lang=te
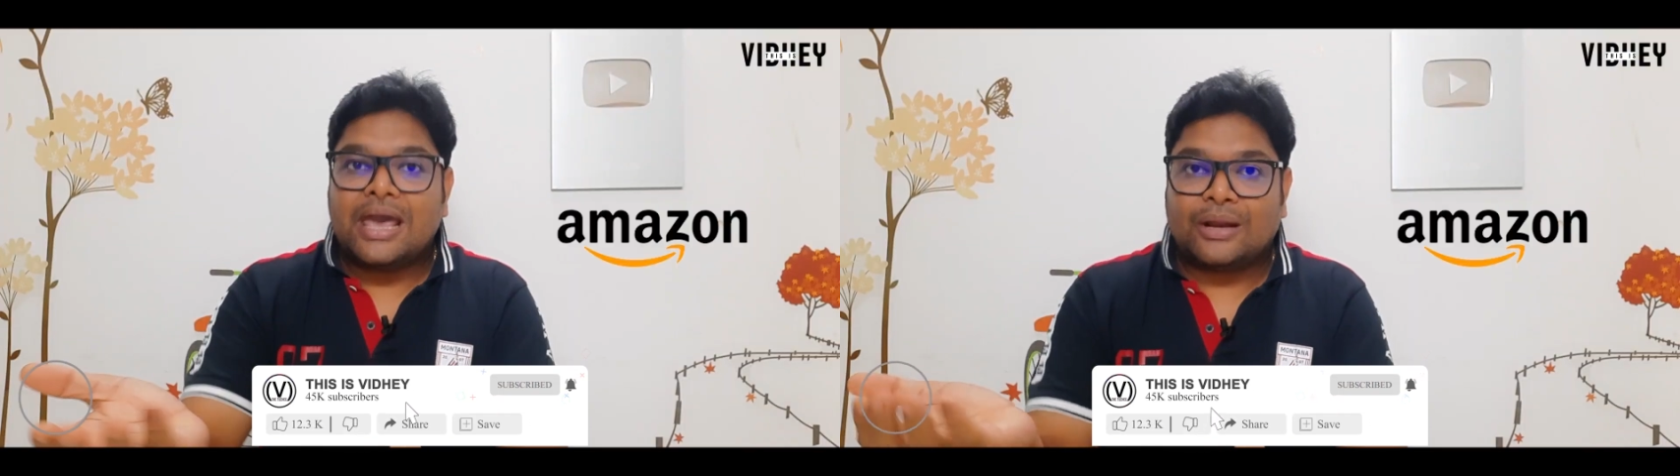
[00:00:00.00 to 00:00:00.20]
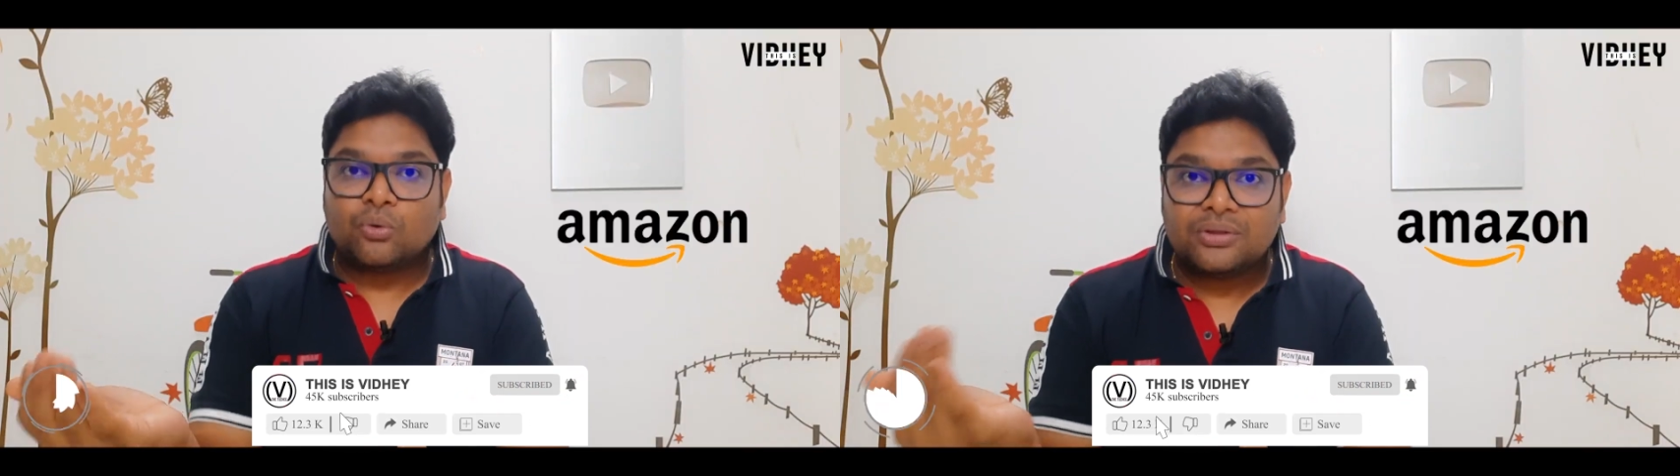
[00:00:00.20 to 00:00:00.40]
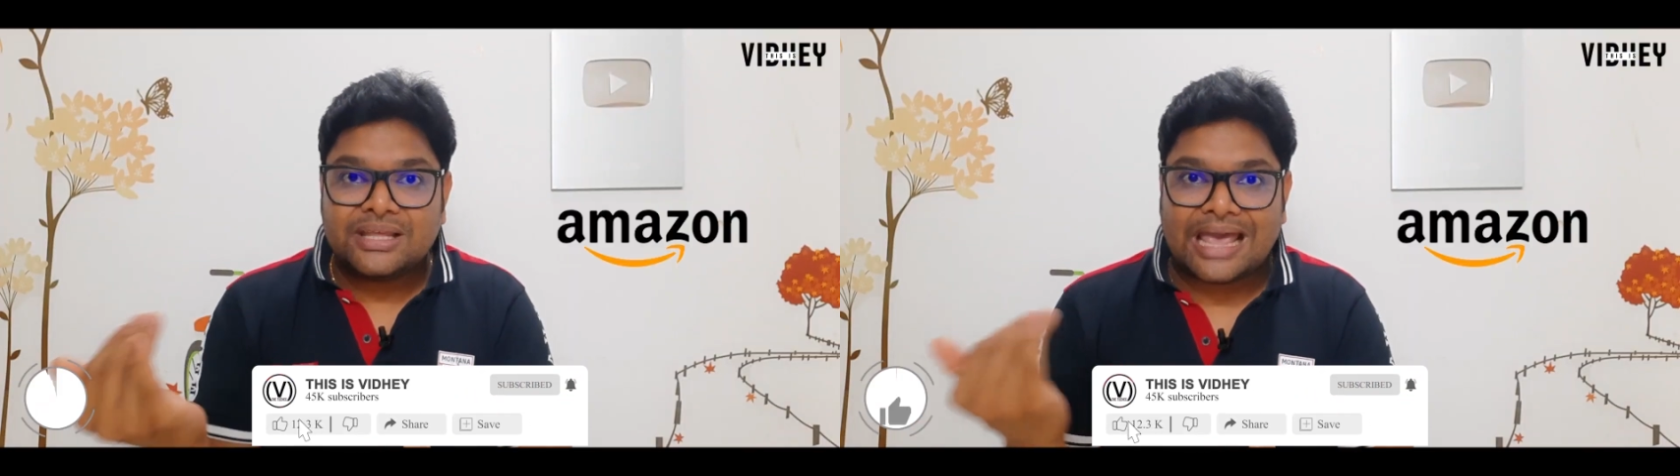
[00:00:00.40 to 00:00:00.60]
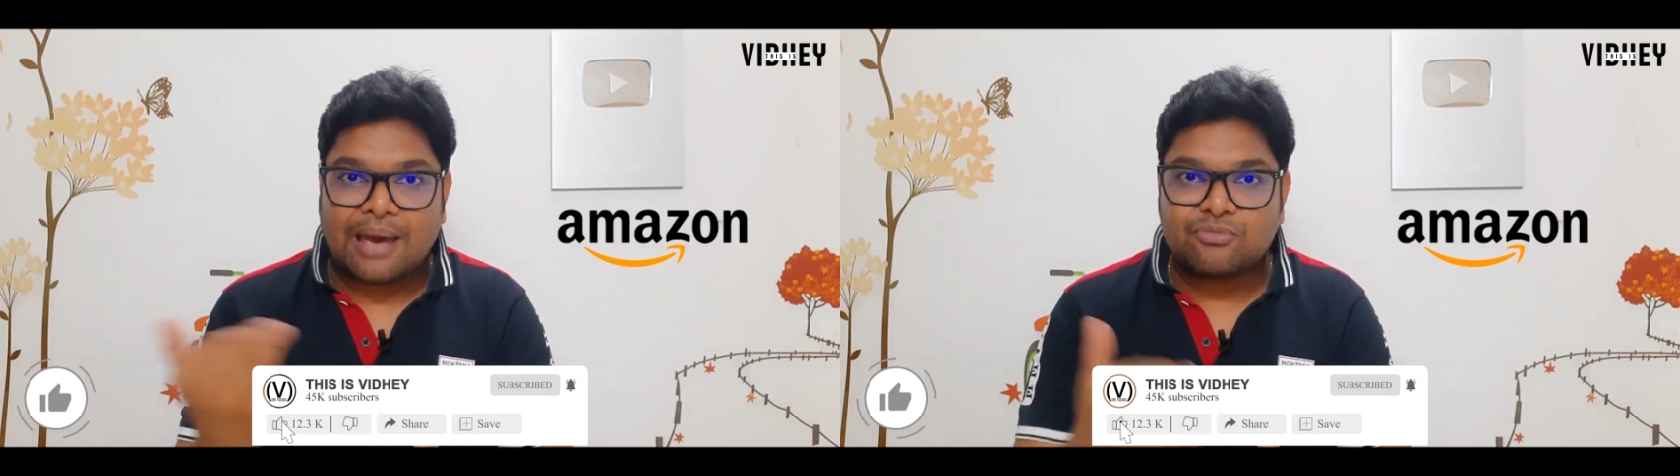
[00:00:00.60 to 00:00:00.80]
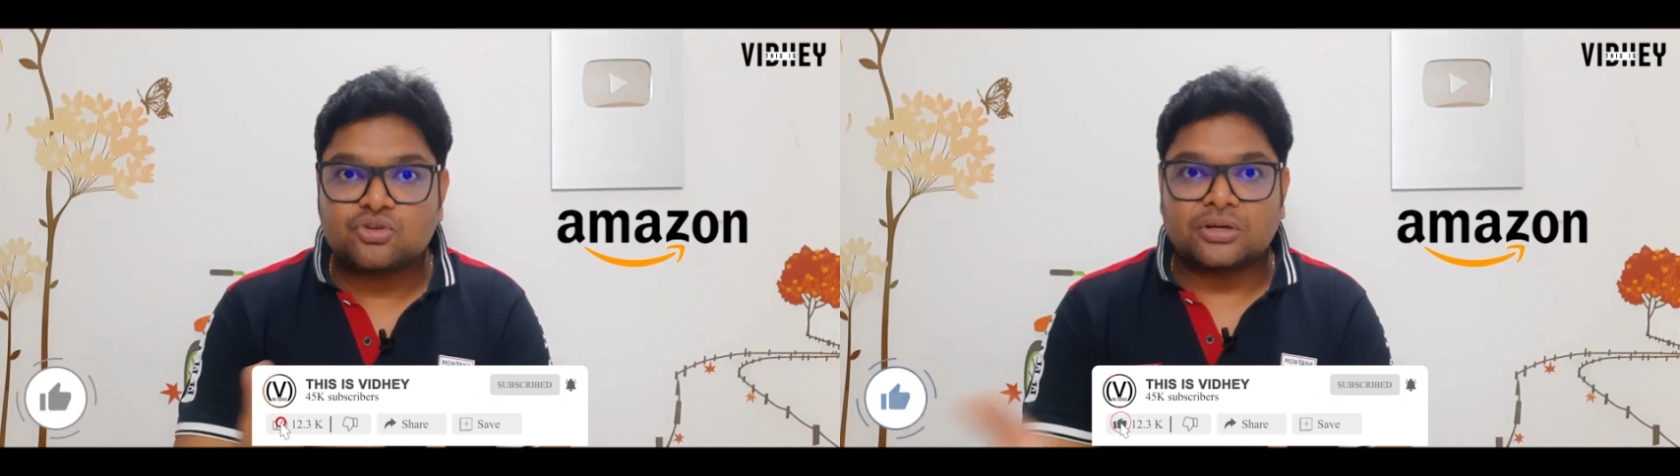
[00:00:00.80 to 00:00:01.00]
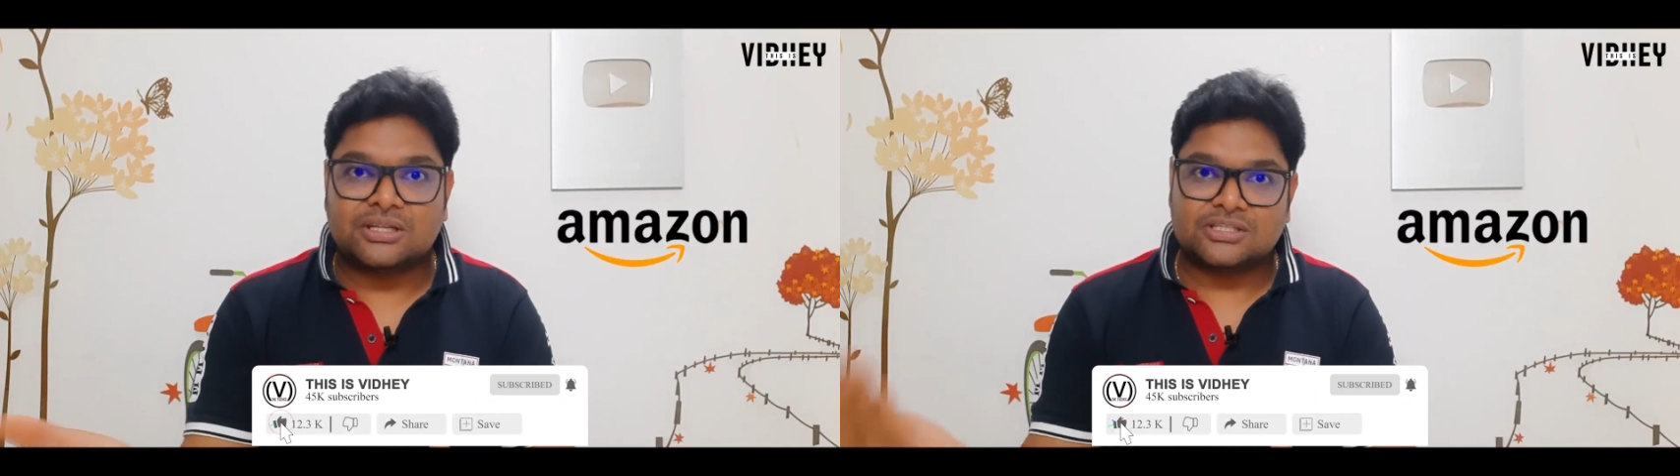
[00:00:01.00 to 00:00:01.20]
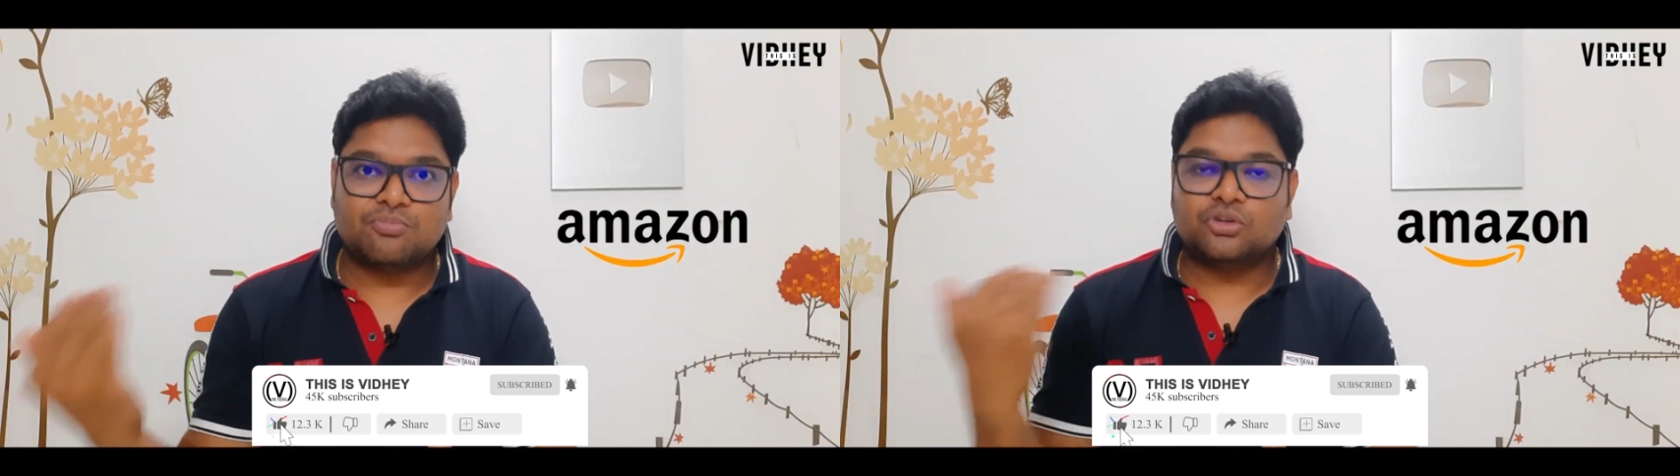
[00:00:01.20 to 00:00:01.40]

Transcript: అరౌండ్ ది అమెజానియన్స్